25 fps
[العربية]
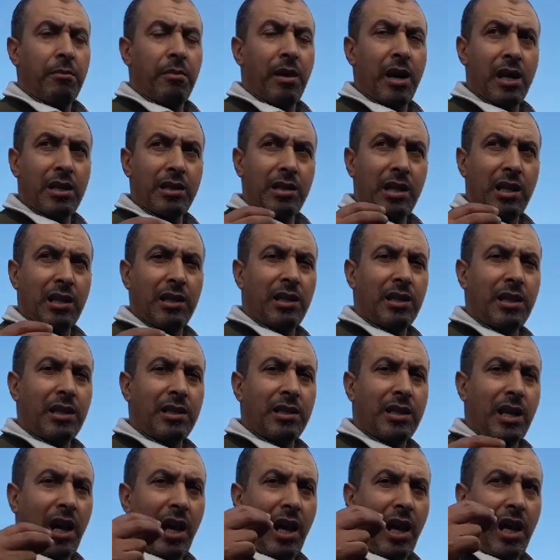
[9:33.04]
ما زلنا
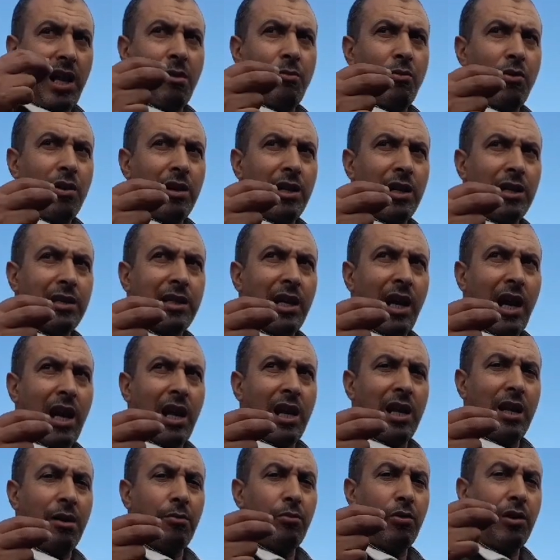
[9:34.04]
نتعلم
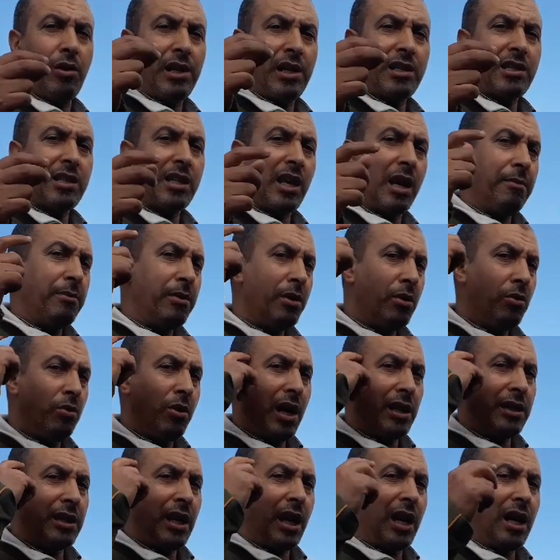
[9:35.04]
ونتعلم ونستمع
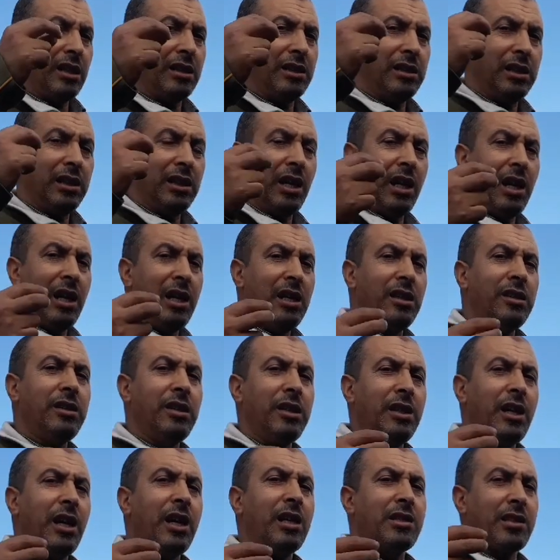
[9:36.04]
وهذا عندي
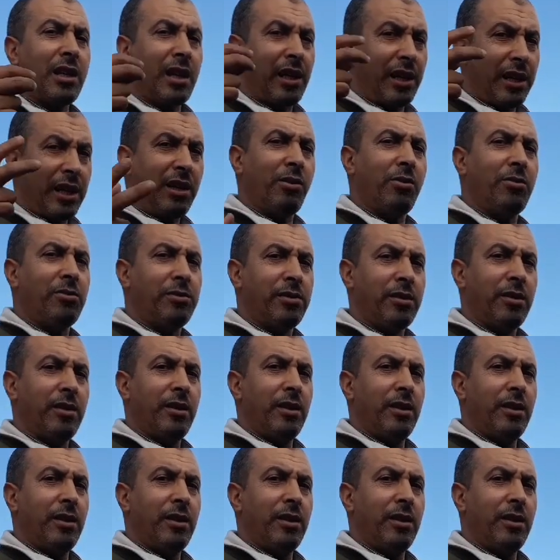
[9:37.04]
عندنا صغير